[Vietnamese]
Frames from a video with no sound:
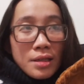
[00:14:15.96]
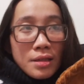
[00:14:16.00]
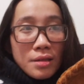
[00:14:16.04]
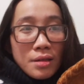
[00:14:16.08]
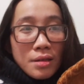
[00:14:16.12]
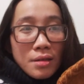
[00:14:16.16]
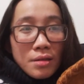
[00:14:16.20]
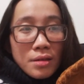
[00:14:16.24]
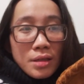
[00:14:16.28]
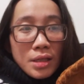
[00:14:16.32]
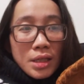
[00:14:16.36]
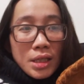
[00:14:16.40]

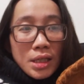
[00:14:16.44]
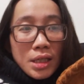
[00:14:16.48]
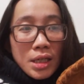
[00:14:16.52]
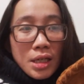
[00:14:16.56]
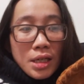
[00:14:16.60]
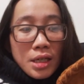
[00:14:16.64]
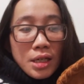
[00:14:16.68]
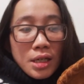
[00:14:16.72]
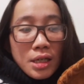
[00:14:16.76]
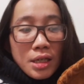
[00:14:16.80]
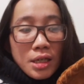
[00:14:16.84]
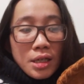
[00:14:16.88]
rồi
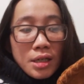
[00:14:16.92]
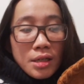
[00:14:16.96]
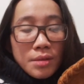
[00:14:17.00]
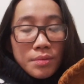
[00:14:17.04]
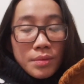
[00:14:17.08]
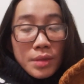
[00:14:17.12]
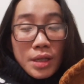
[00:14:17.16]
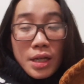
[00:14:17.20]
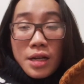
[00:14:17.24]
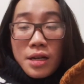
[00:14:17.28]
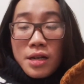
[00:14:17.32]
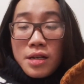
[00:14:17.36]
à,
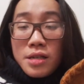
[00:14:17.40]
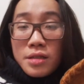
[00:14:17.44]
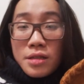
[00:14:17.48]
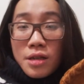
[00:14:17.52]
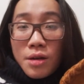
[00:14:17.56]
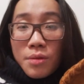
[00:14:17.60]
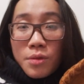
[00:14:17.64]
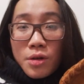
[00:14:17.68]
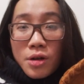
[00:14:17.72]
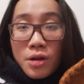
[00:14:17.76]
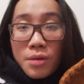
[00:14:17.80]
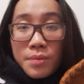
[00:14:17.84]
mình edit
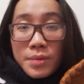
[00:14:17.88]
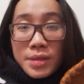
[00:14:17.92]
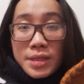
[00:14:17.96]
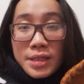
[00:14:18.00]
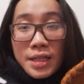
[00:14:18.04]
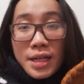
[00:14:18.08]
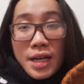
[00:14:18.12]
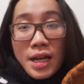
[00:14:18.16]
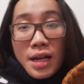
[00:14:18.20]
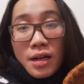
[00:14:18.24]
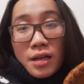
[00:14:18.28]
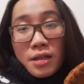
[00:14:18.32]
xong rồi mình
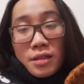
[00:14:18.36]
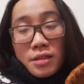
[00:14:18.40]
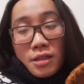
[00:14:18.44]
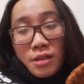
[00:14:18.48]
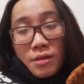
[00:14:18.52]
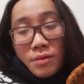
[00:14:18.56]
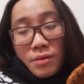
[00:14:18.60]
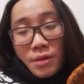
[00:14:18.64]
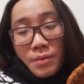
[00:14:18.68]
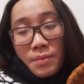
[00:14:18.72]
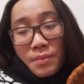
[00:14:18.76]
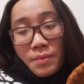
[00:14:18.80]
sẽ đăng lên
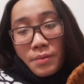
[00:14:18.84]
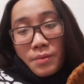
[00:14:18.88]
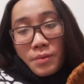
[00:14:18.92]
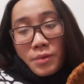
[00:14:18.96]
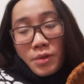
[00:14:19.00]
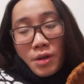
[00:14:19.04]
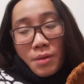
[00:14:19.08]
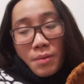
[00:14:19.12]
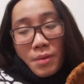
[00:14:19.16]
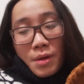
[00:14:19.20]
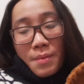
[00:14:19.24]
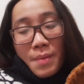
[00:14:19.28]
cho
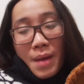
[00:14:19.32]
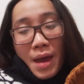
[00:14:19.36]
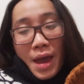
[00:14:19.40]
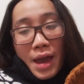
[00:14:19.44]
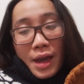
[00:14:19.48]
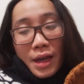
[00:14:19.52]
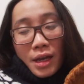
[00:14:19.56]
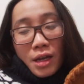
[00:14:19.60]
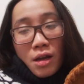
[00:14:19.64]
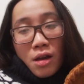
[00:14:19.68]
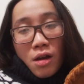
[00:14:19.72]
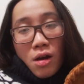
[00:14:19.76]
cho mấy
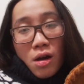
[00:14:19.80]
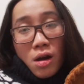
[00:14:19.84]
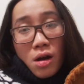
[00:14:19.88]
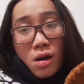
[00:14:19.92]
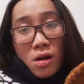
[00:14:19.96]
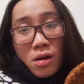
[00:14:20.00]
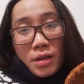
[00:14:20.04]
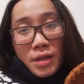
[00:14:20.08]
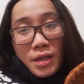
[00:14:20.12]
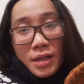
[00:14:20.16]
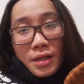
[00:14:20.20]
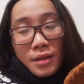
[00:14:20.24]
bạn
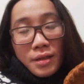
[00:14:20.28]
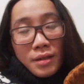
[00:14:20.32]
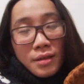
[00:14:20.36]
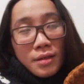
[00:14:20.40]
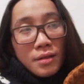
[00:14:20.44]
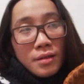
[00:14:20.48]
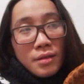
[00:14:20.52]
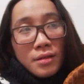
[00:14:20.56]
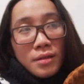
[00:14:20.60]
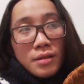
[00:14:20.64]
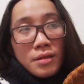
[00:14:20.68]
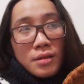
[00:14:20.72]
coi
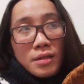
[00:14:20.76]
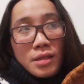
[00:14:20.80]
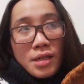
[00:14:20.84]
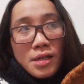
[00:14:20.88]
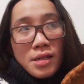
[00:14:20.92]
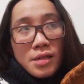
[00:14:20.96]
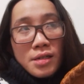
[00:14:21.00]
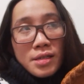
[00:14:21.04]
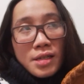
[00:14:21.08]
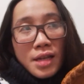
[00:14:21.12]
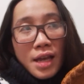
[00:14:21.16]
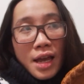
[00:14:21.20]

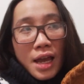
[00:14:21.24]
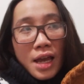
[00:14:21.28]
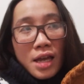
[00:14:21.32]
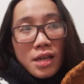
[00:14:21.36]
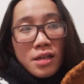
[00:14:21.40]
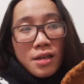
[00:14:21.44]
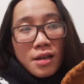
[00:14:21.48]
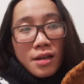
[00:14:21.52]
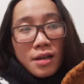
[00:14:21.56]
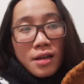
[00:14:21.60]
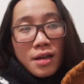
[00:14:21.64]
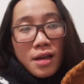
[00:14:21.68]
chia sẻ
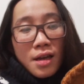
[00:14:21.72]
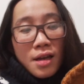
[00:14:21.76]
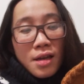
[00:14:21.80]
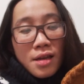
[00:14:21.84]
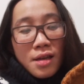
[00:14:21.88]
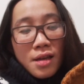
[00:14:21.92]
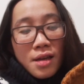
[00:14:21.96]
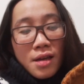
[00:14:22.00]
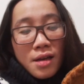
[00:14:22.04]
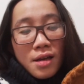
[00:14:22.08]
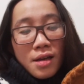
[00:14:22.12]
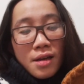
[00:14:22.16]
những
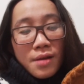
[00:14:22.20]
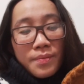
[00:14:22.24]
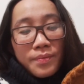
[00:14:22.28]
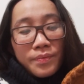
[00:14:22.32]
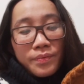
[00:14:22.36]
cái à,